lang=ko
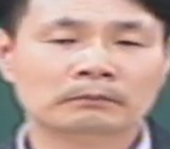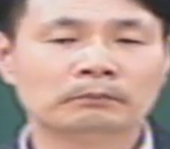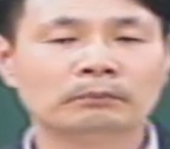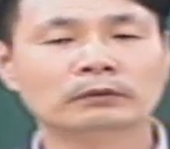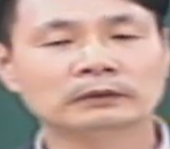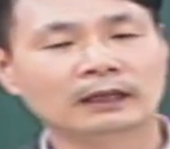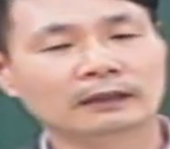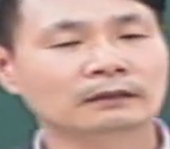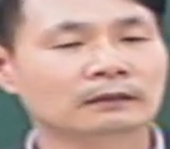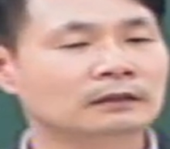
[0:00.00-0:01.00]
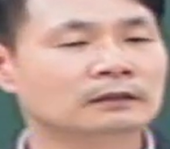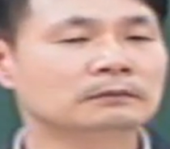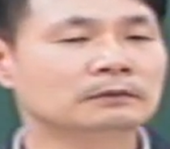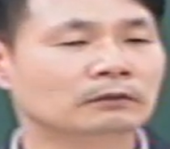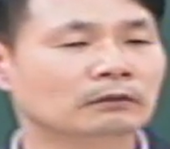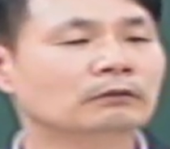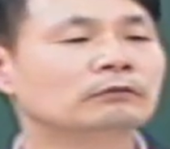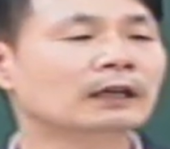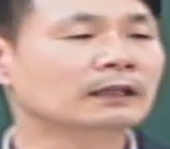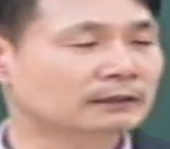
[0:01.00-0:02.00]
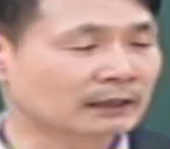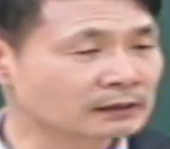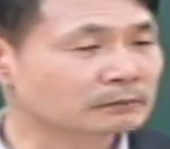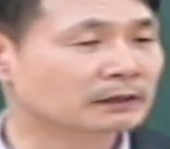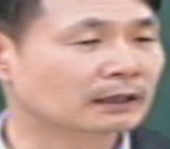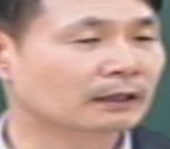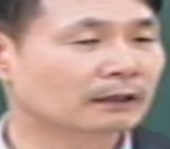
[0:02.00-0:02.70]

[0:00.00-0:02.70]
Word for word: 포탄 있으면요, 우리 아이들 다칩니다.